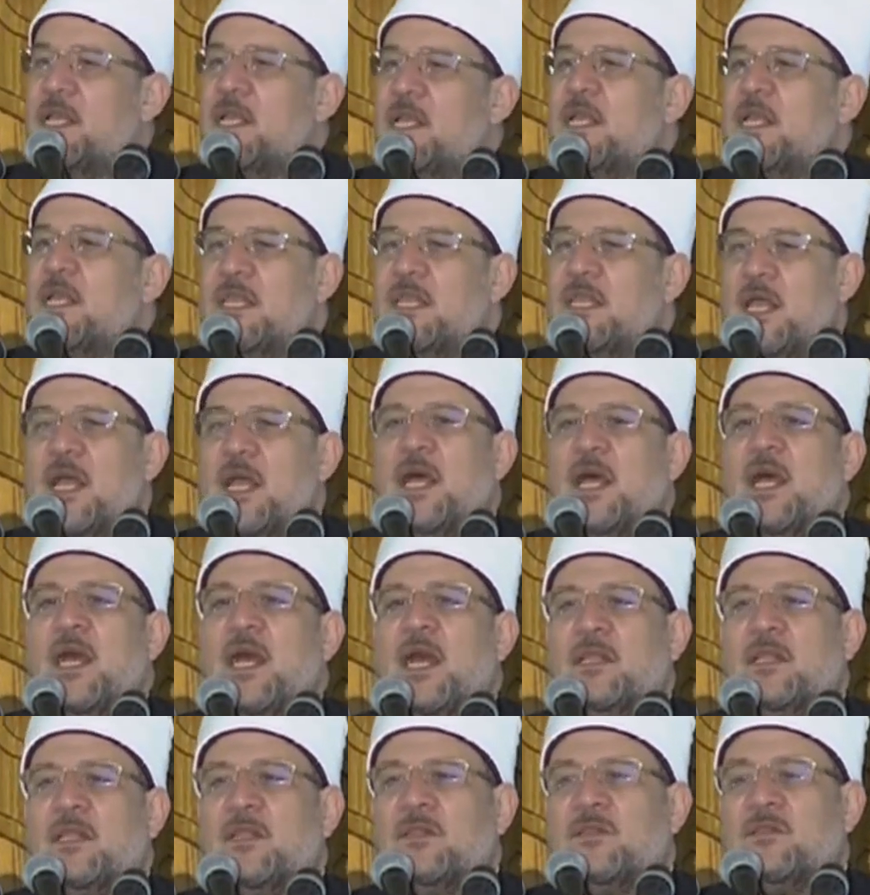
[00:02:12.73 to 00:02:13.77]
لا
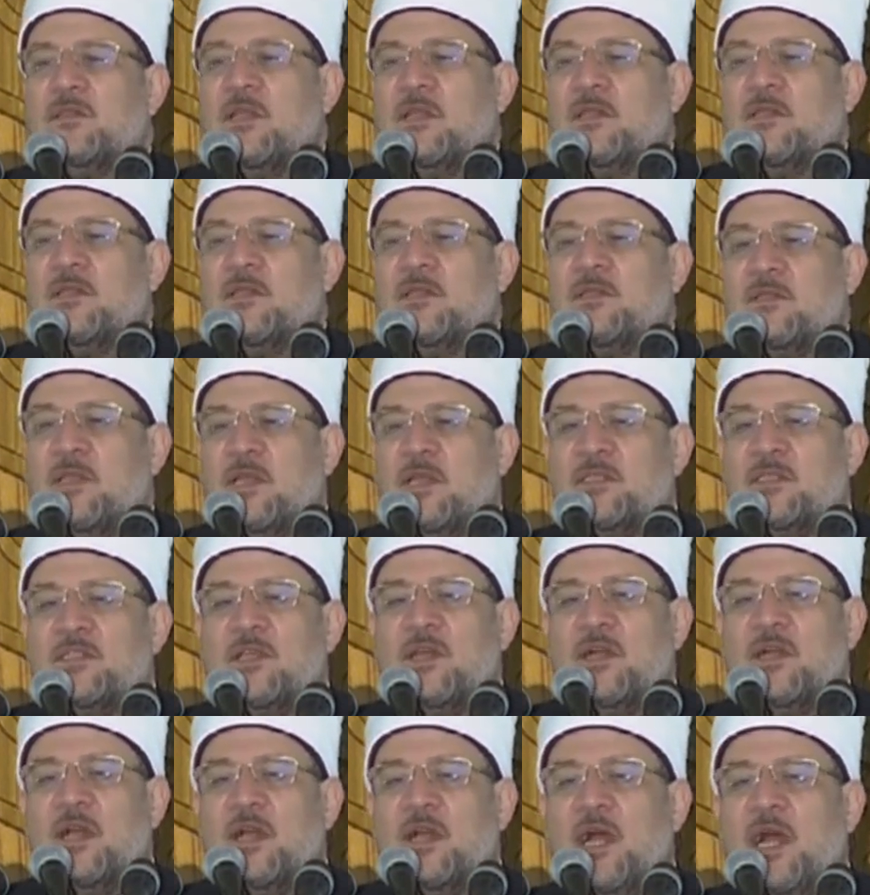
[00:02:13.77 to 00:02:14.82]
ان
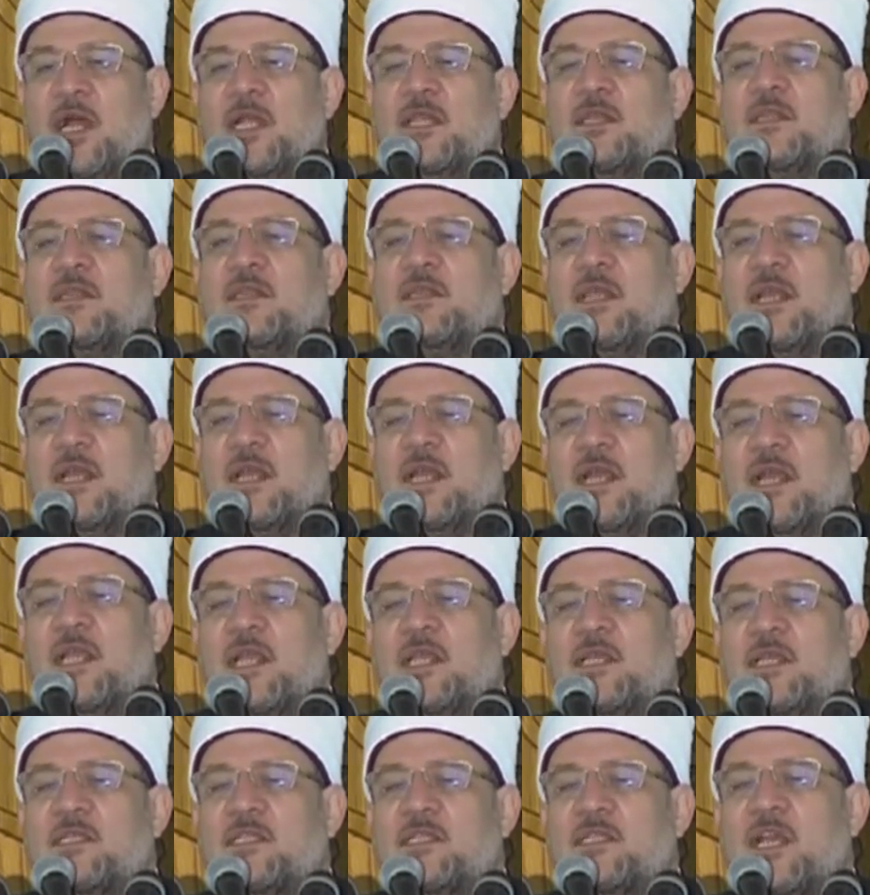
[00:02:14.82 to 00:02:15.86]
تنتظر حتى
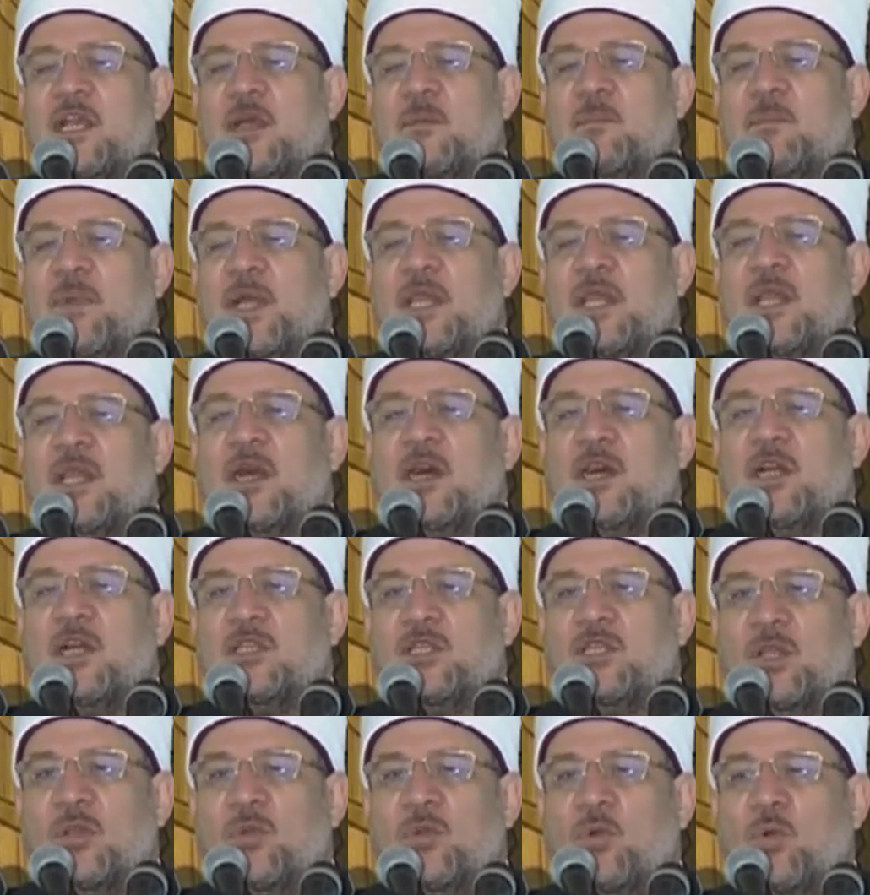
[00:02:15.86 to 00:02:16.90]
اذا بلغت
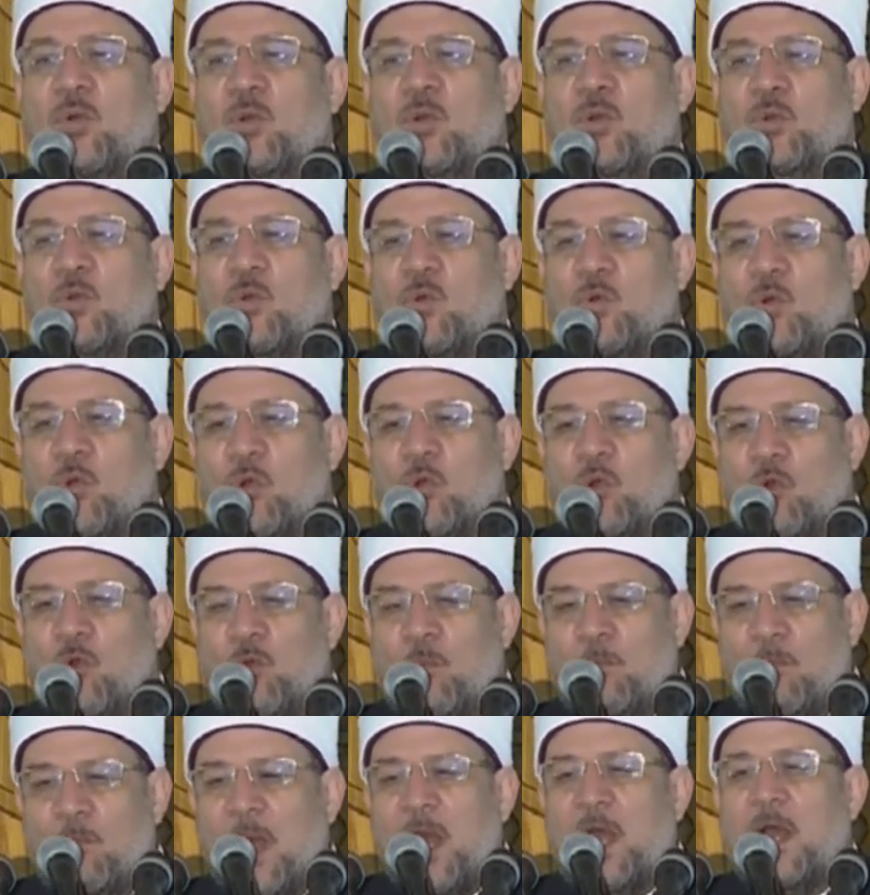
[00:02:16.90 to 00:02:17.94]

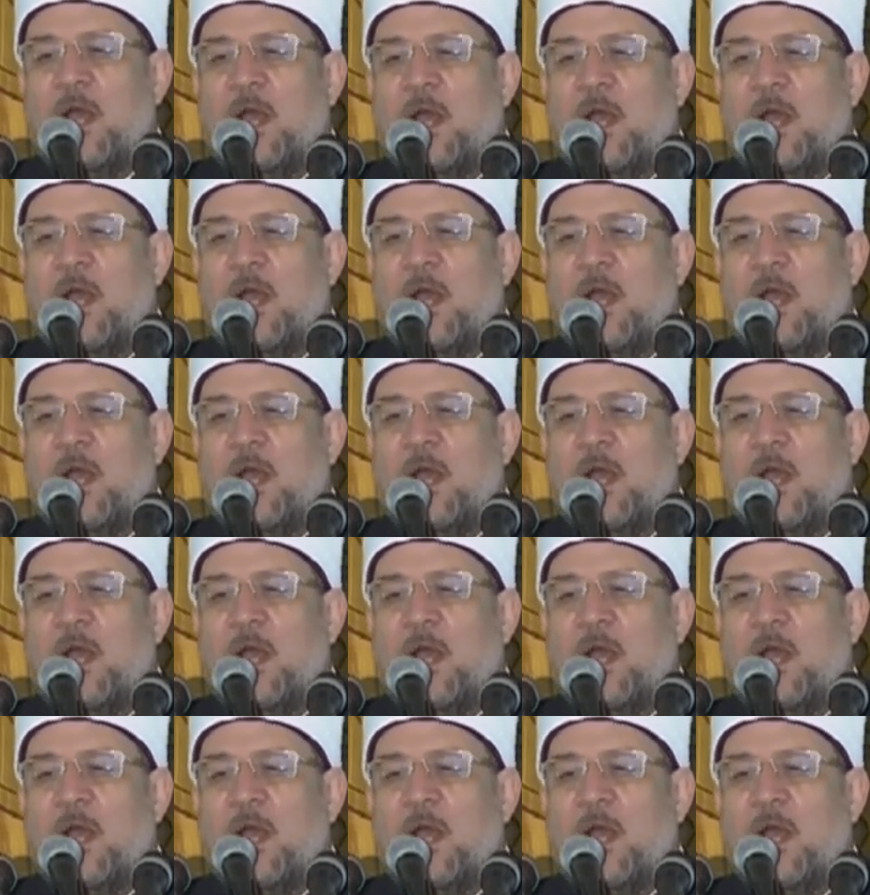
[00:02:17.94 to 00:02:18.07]
الحلقوم